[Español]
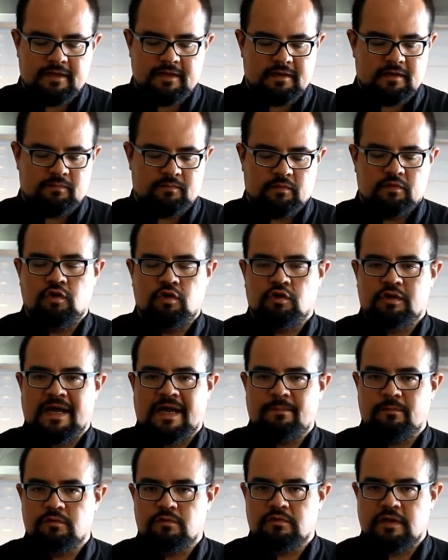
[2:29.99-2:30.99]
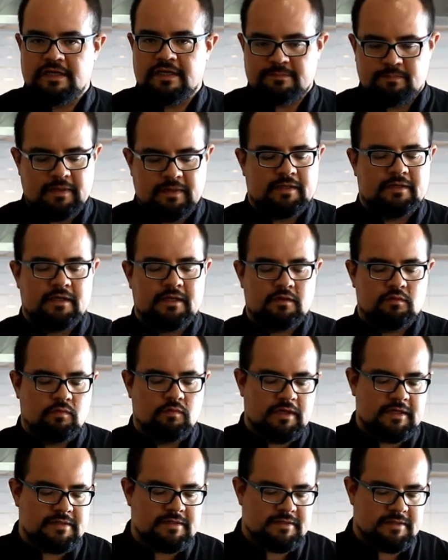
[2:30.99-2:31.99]
Eh, notamos las
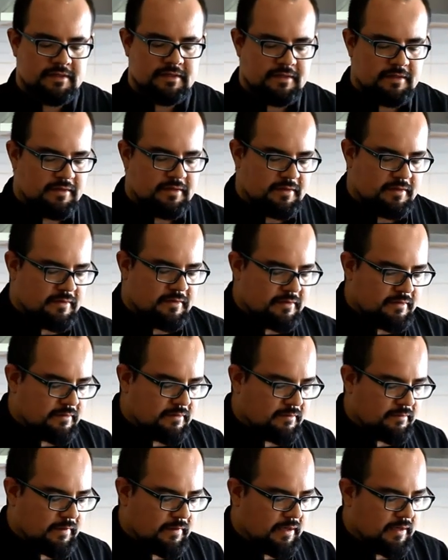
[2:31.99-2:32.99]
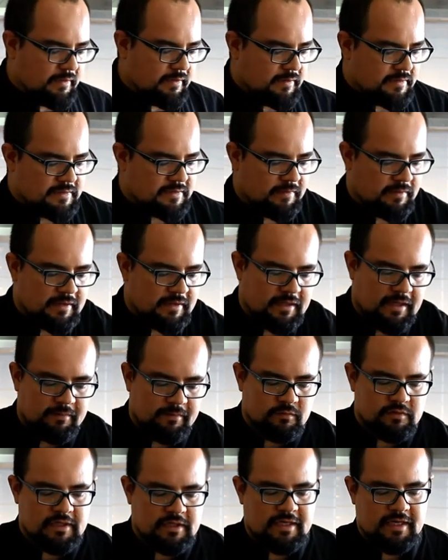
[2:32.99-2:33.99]
partículas Vale, esta que
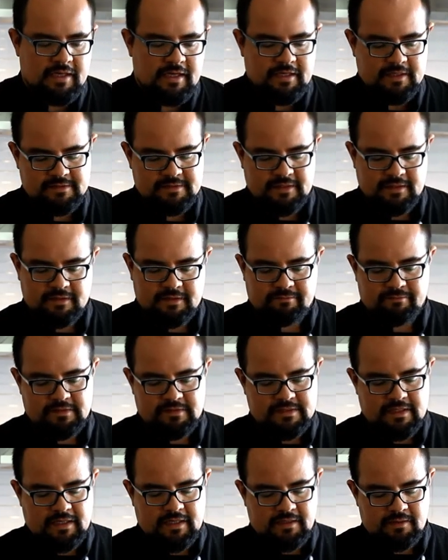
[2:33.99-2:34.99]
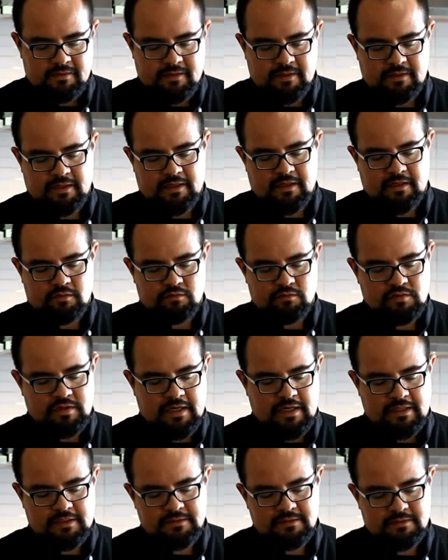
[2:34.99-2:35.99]
tenemos aquí en esta artificial, que tiene dos
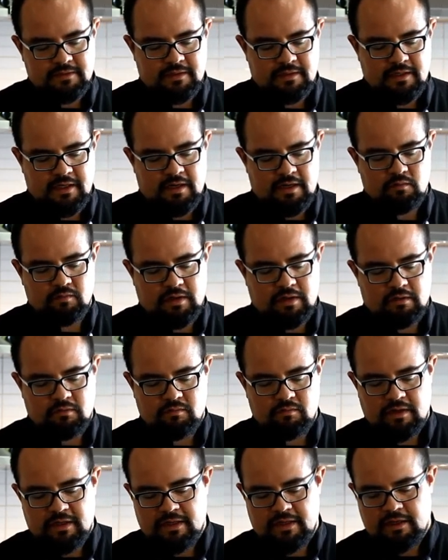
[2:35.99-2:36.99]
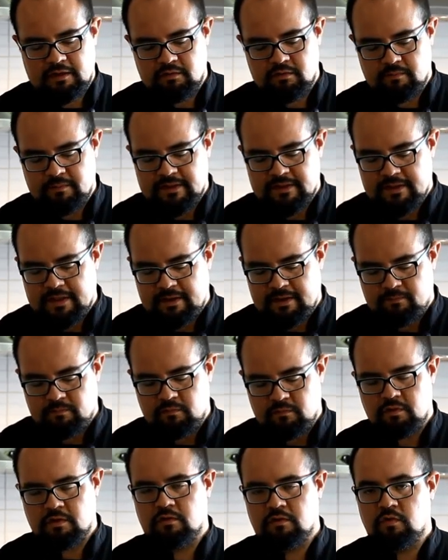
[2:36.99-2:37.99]
caras, tendría una con una granulometría
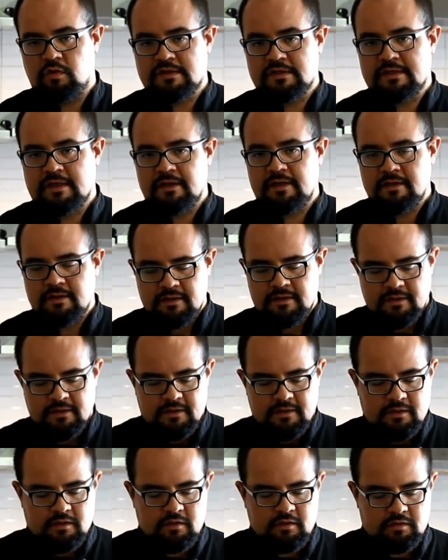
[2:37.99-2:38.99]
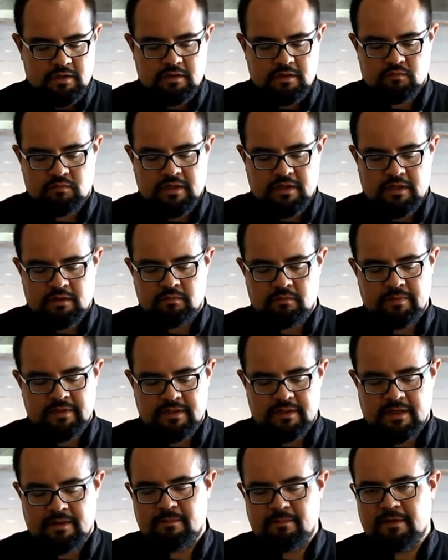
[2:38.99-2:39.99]
muy gruesa y otra con una
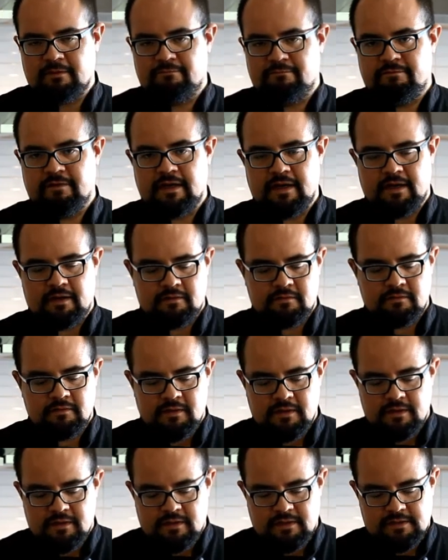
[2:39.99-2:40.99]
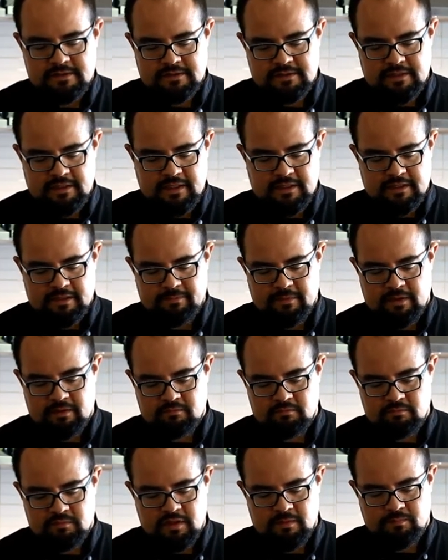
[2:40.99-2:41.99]
granulometría más fina, ¿no? Esa sería también
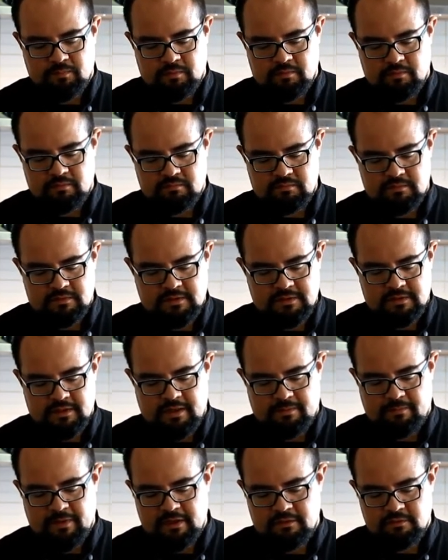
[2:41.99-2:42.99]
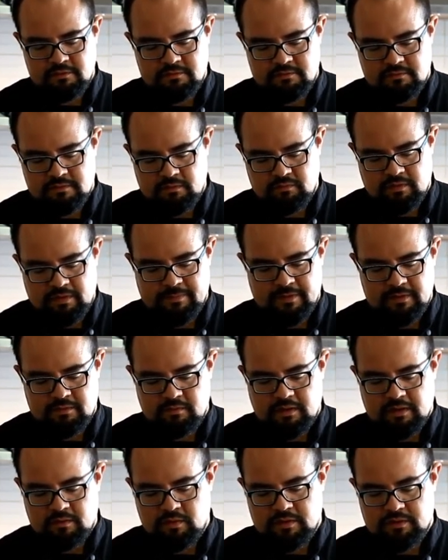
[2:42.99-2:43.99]
un tipo, esa sería menos, seguramente
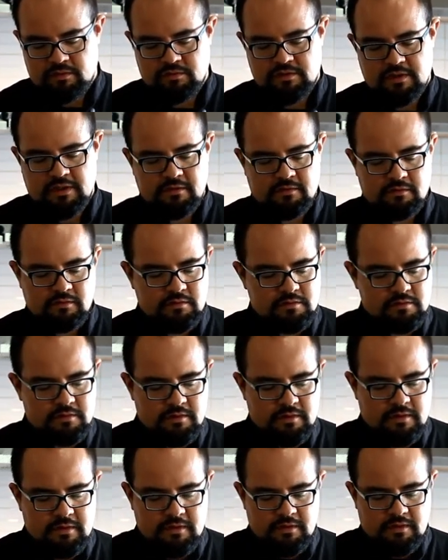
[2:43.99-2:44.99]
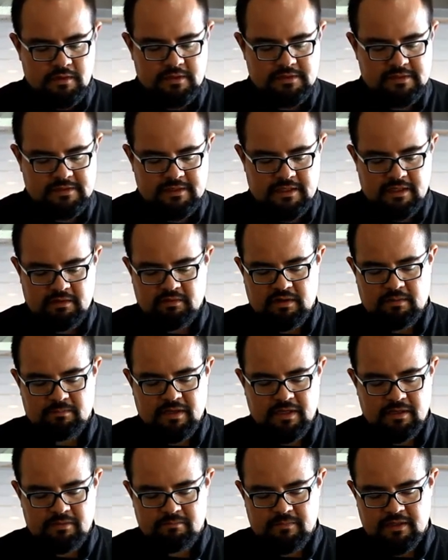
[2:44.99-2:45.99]
una 400 y esa sería una
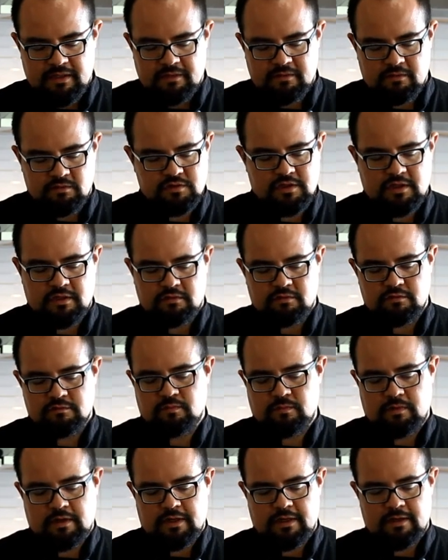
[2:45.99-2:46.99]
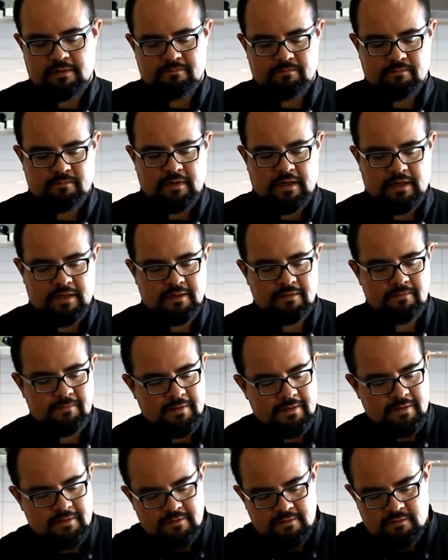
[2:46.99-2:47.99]
1000, 1200 por ahí, ¿vale?
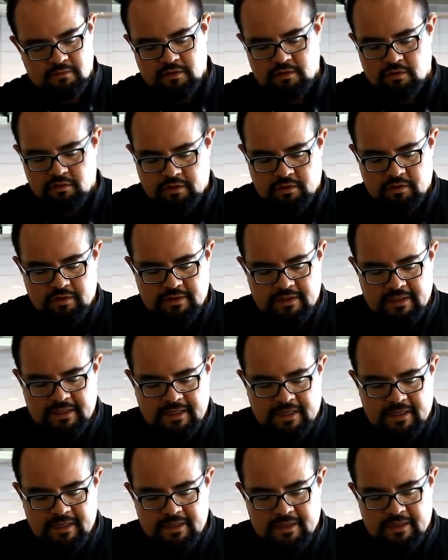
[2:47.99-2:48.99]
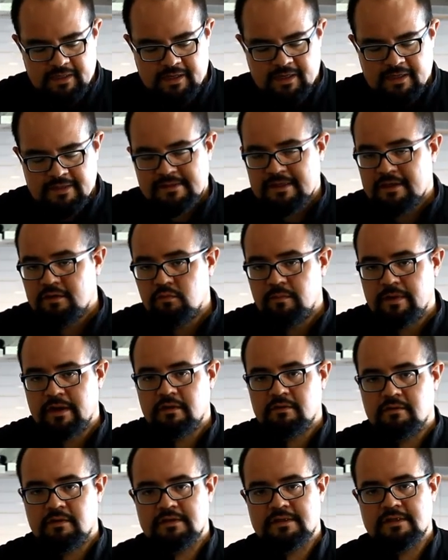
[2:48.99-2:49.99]
Entonces lo que nos indica ese
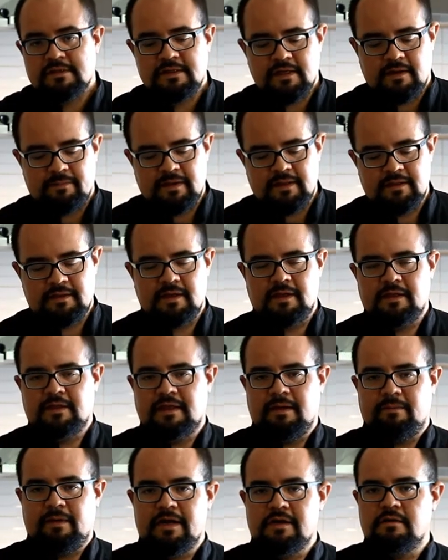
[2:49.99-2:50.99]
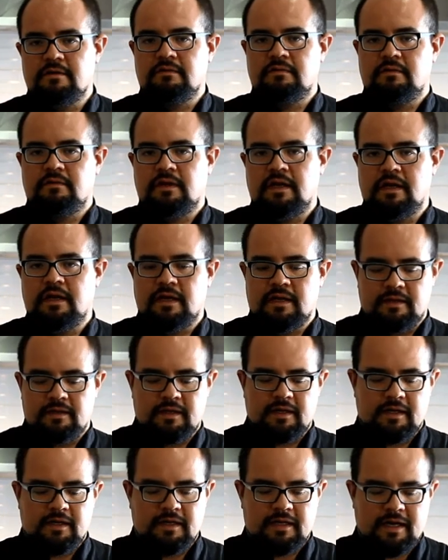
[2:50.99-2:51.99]
número es sencillamente el tamaño
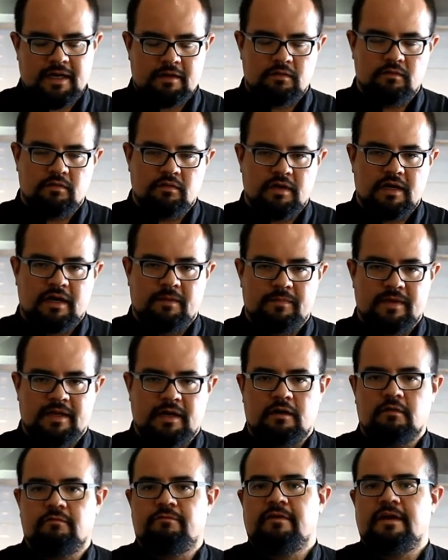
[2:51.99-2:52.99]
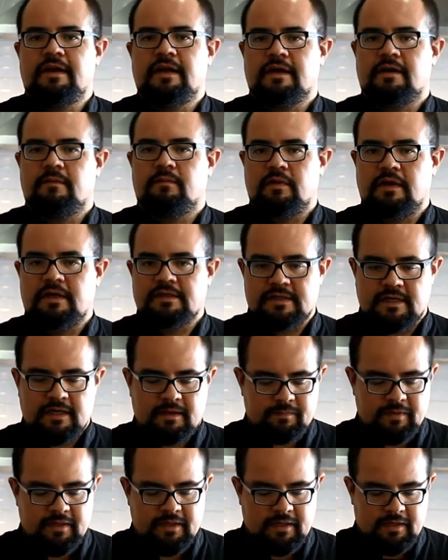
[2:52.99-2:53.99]
del, gránulo de la piedra, lo fina que pueda hacer
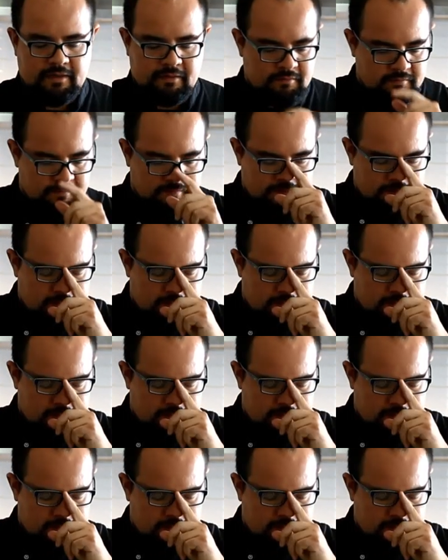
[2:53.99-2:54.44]
la piedra, ¿no?